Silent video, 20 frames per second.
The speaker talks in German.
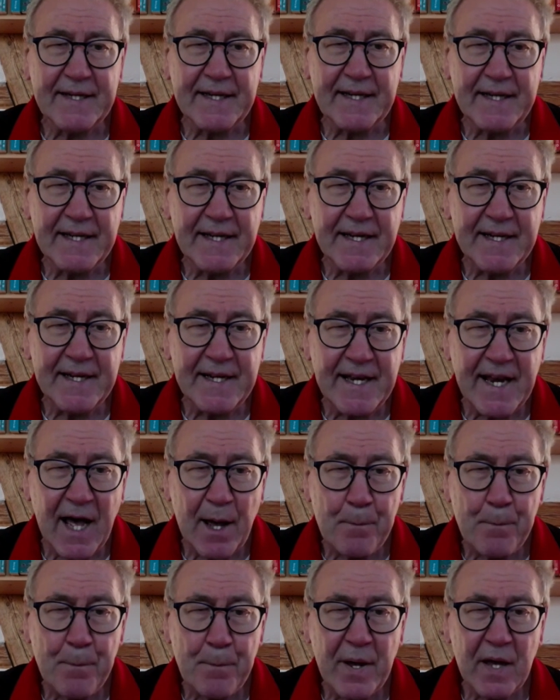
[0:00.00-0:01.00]
die
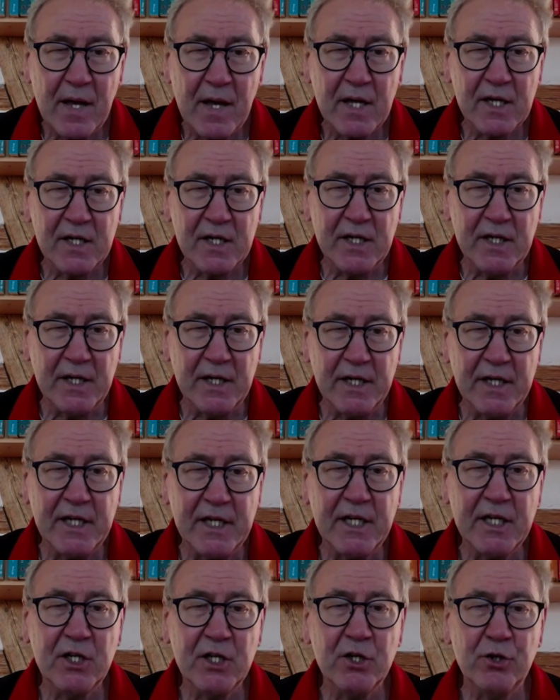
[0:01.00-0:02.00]
Number
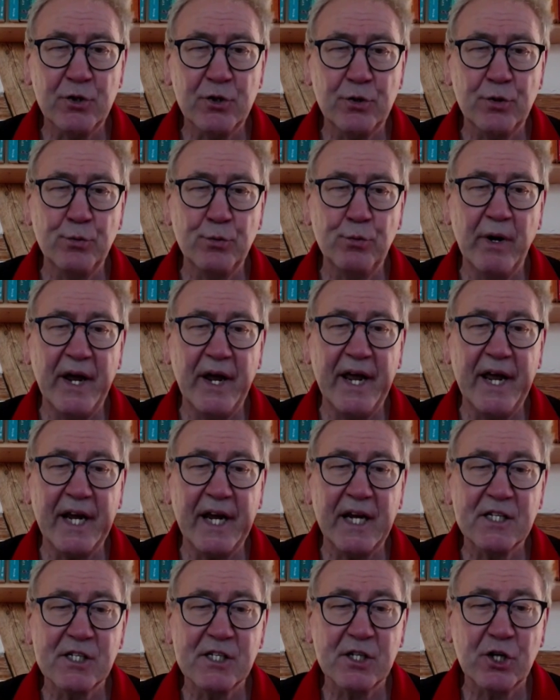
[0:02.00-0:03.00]
Needed to
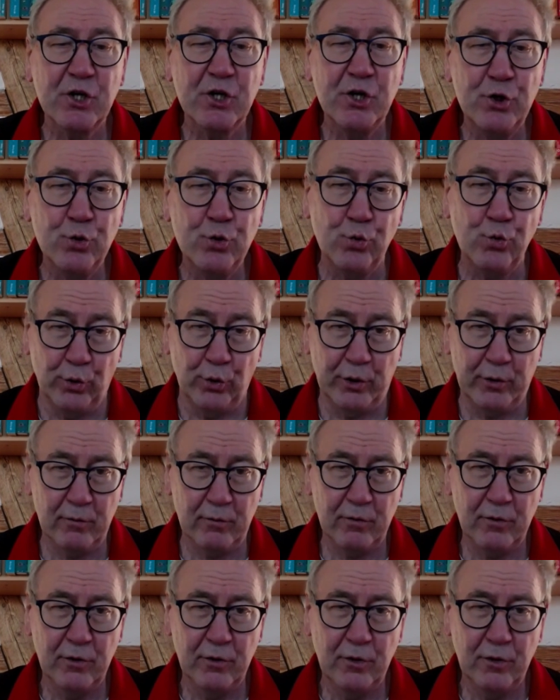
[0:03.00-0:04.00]
Exclude.
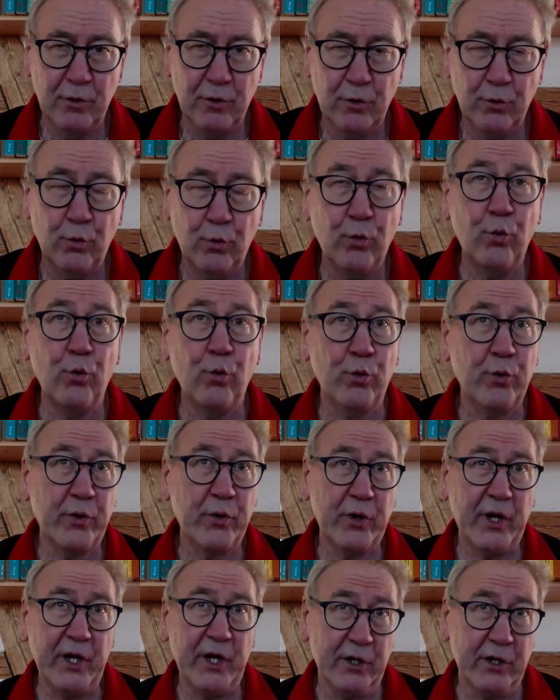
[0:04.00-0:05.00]

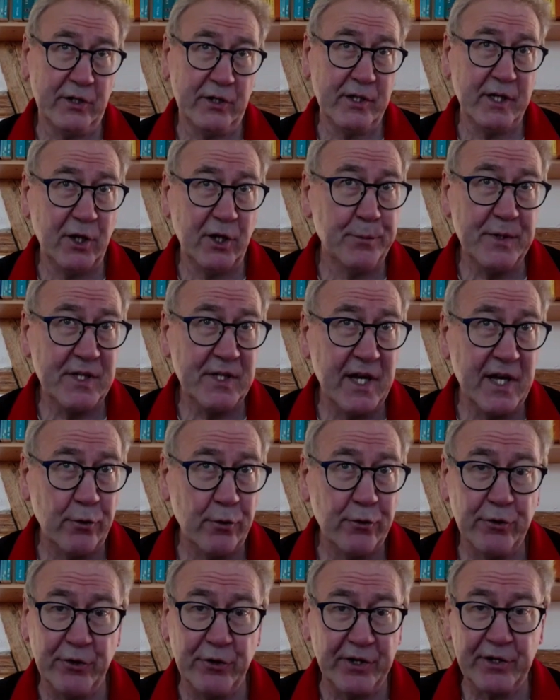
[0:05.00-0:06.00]
Okay, das hatte ich bisher
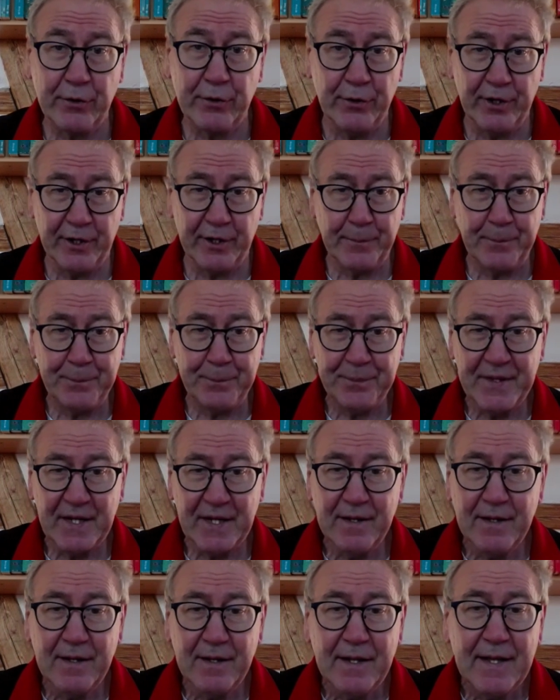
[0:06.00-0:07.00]
auch noch nicht gehört.
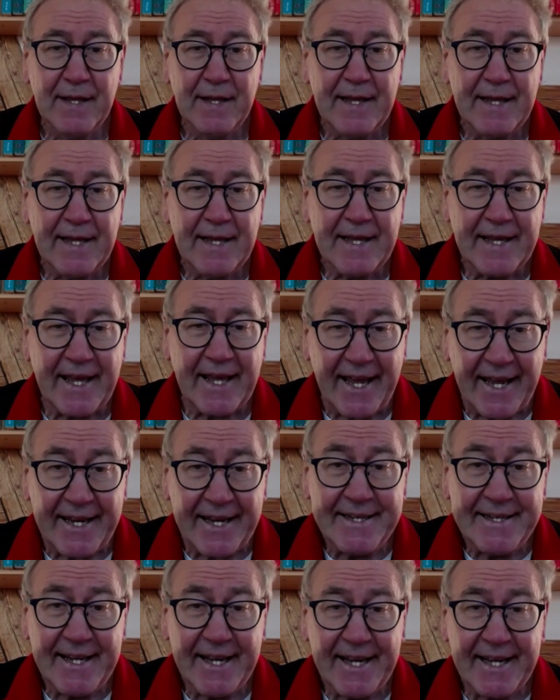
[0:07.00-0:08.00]

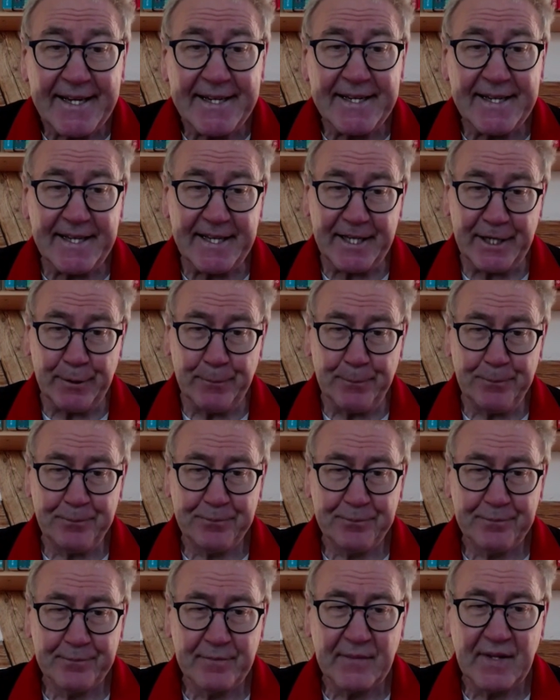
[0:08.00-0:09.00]
NNE.
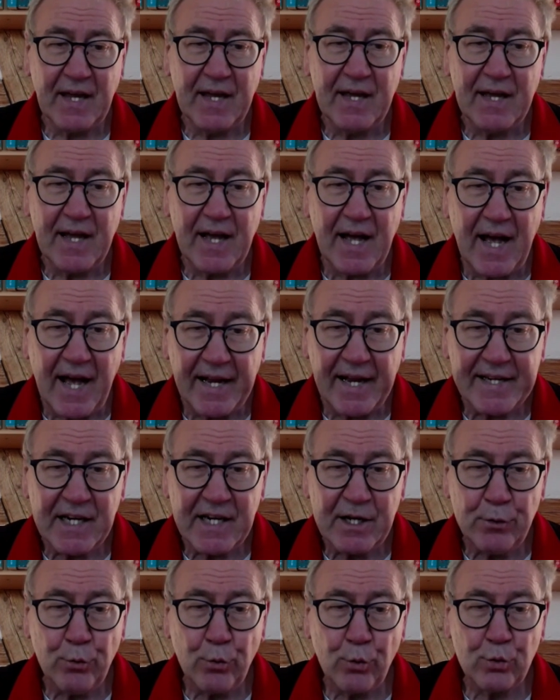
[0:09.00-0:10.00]

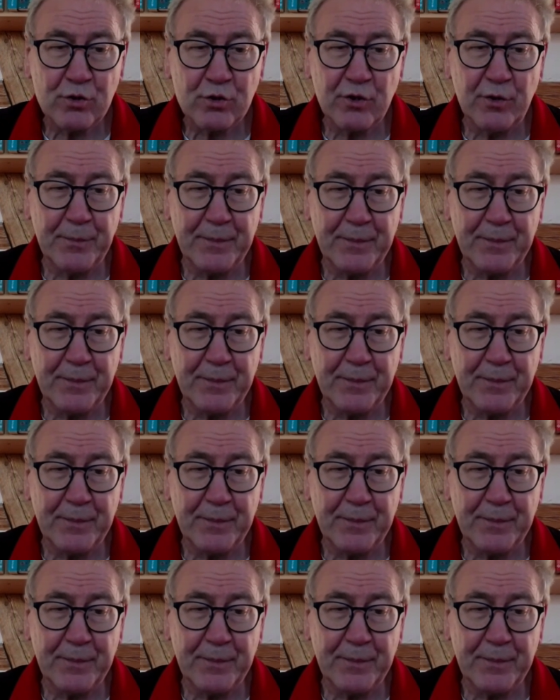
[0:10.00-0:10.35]
Analog zu